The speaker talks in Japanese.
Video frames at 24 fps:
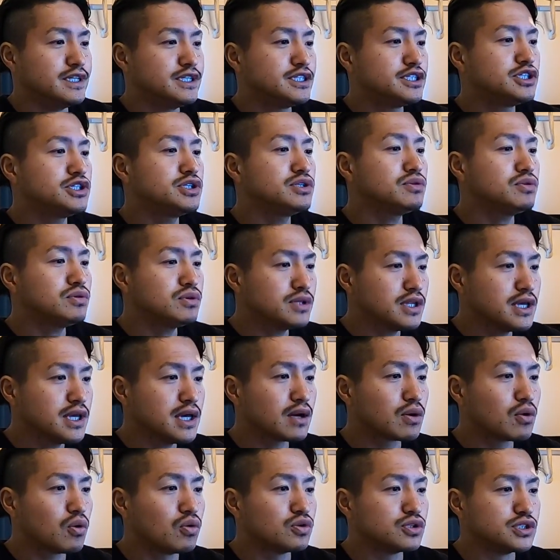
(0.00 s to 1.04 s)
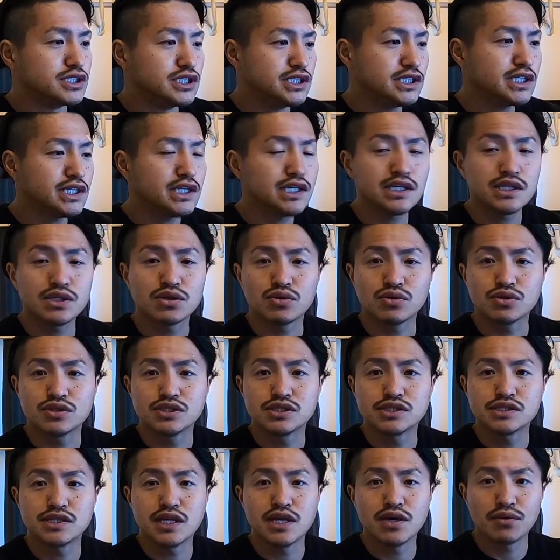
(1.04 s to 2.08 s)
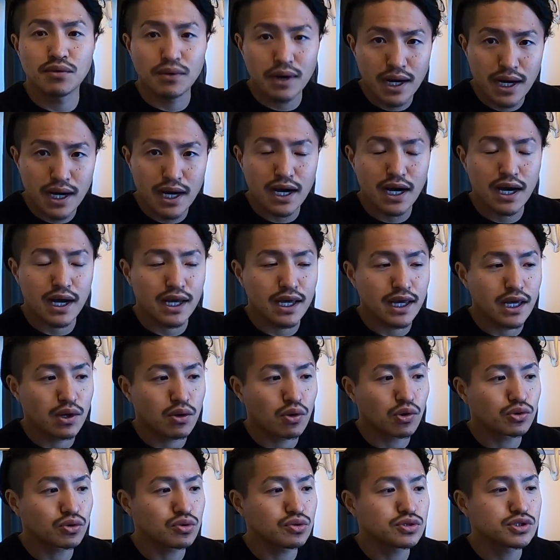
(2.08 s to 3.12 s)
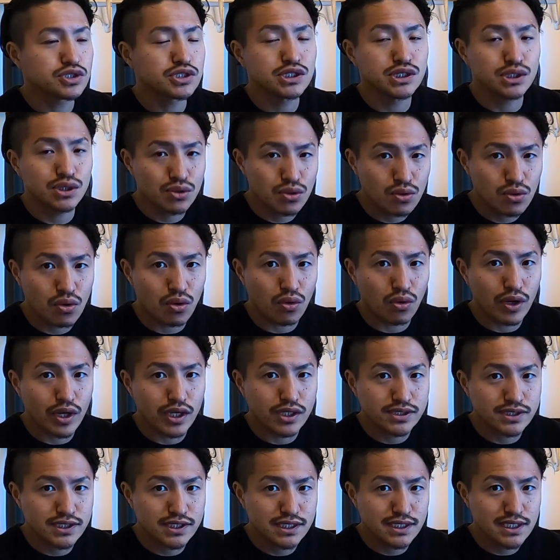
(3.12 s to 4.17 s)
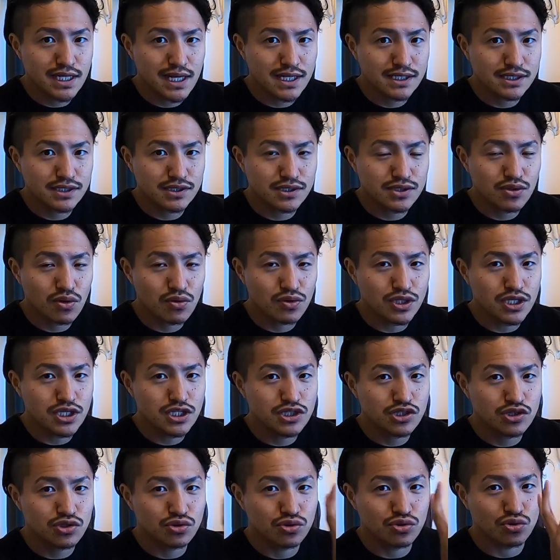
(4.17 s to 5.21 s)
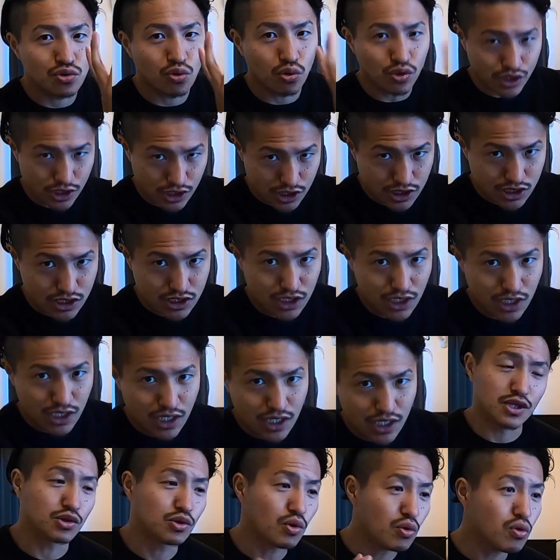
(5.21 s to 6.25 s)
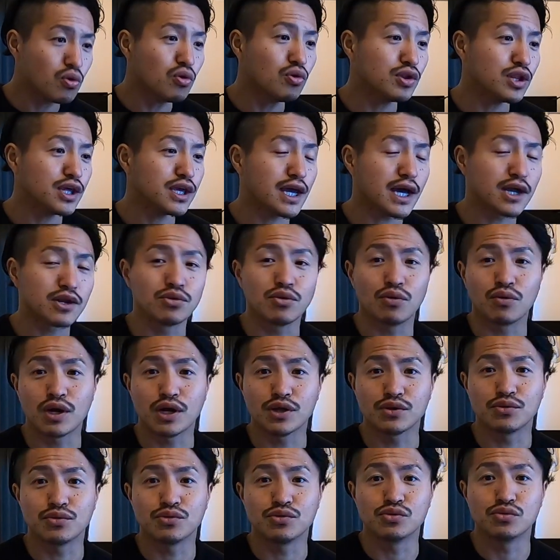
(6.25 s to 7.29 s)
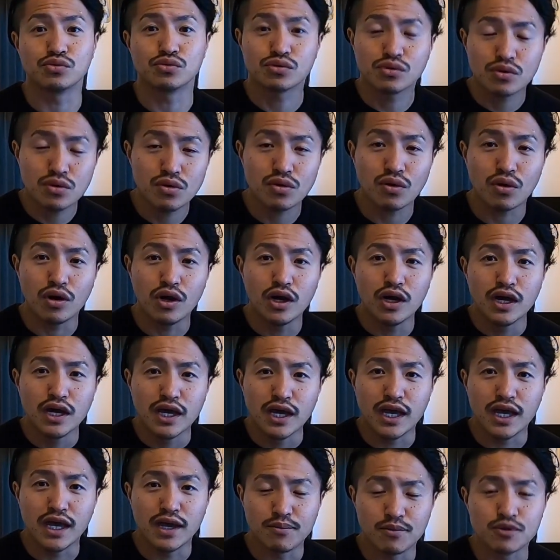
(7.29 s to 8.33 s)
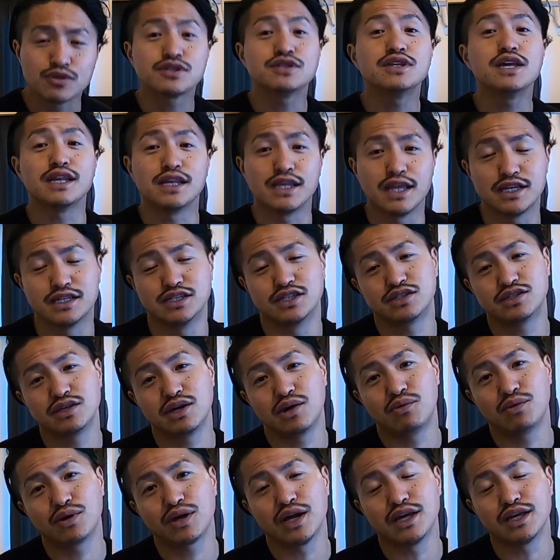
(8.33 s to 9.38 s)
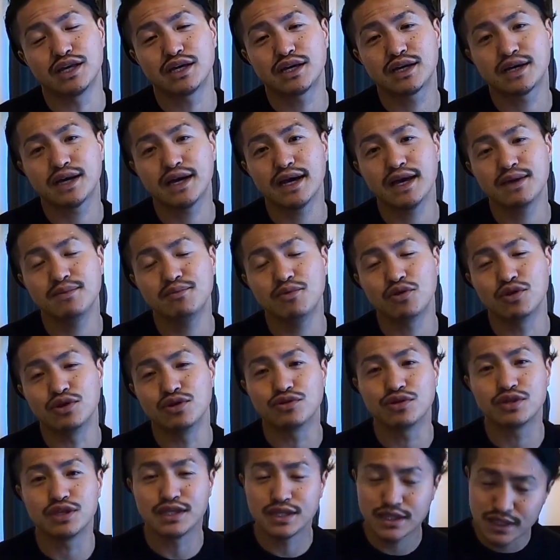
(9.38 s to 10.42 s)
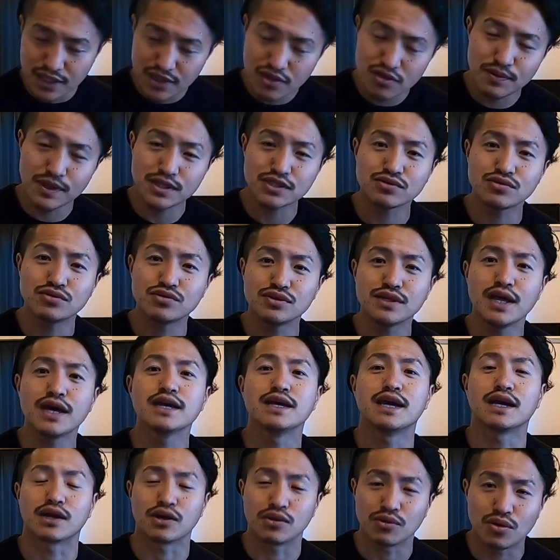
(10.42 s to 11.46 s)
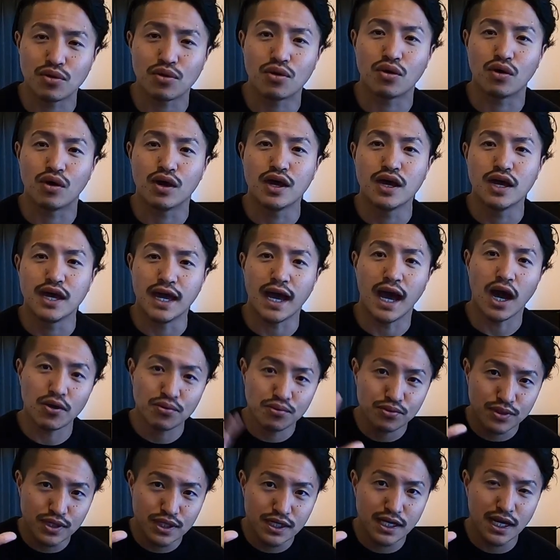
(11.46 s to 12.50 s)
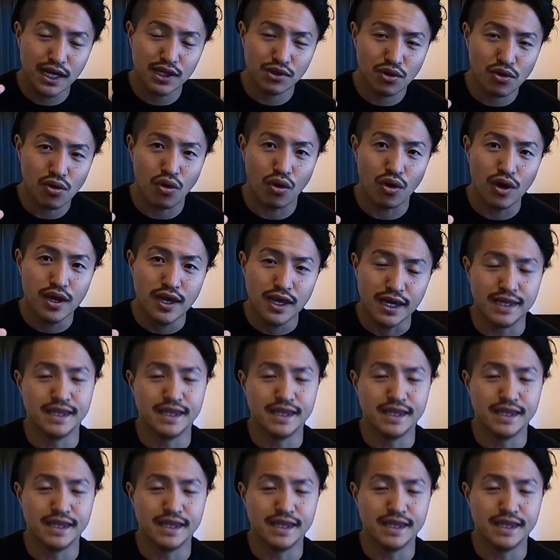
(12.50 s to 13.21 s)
一応ねこう時期としては、えー、今年の4月の25日でどこでやるのかというと、えー、もうすでにね実は俺が1回もう言ってる場所なんやけどアフリカの